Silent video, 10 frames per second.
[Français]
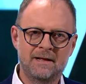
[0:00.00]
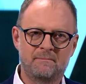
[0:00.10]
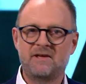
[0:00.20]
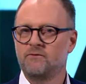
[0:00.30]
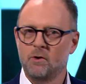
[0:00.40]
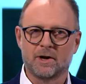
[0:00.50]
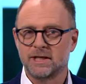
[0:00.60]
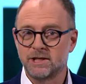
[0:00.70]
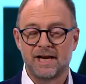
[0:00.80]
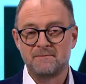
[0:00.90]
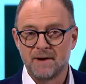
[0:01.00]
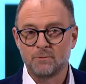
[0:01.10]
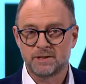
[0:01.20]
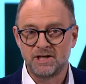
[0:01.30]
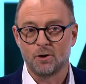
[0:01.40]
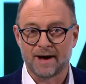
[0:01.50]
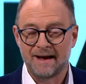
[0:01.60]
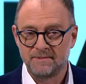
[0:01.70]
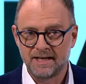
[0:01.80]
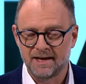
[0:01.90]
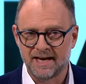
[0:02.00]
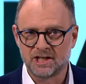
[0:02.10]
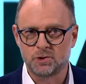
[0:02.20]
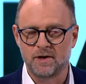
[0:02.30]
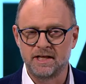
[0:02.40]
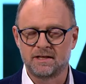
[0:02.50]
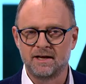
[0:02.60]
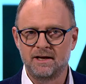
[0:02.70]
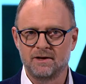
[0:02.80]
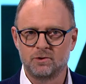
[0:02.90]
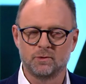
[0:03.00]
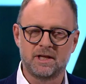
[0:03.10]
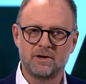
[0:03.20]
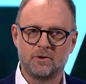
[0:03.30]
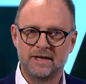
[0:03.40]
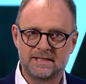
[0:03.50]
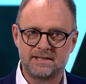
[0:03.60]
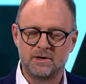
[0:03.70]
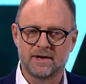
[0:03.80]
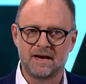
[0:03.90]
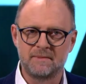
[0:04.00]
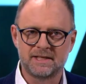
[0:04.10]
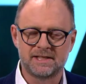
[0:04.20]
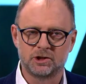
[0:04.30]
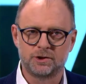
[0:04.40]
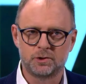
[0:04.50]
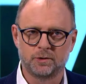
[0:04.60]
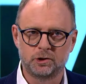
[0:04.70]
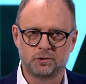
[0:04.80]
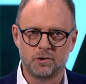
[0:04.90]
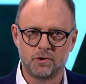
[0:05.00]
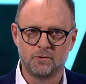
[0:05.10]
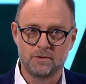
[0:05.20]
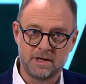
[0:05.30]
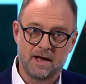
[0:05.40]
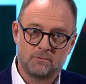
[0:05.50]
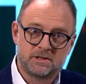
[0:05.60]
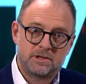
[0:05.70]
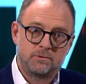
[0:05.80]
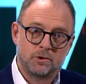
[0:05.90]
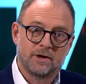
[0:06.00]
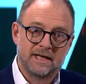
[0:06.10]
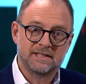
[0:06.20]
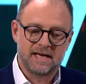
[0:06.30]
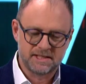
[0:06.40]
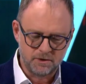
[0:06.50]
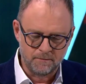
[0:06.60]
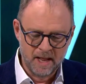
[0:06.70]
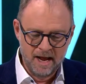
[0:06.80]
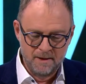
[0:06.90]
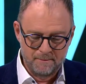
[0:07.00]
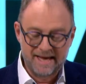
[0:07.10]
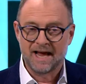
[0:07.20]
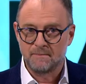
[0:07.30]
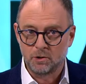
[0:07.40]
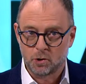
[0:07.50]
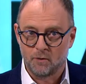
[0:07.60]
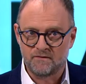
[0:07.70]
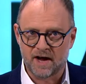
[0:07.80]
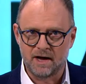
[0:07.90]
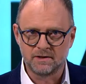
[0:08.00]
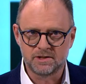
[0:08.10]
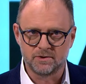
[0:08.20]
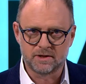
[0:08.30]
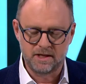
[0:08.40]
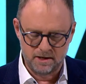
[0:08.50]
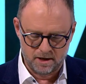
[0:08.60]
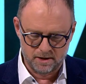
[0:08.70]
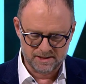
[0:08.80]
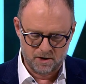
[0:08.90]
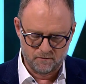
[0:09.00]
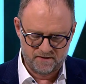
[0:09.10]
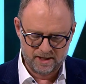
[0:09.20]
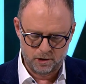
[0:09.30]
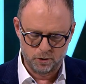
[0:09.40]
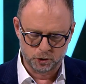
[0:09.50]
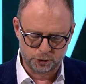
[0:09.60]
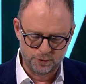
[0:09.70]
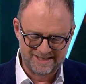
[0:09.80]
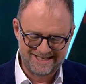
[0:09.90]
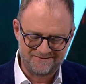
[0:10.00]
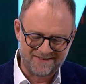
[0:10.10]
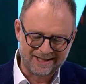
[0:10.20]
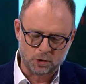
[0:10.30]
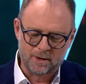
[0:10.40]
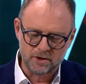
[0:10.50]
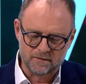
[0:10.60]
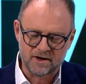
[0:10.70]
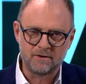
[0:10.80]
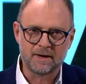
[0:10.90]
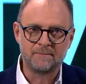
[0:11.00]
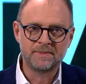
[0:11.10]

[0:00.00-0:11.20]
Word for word: Mais il faut occasionnellement aussi le ramener dans l'actualité, euh, d'autant qu'ici, localement, à Saint-Jean-sur-Richelieu, il y a aussi une organisation, mais également une conférence euh, qui euh, sera offerte le jeudi 23 novembre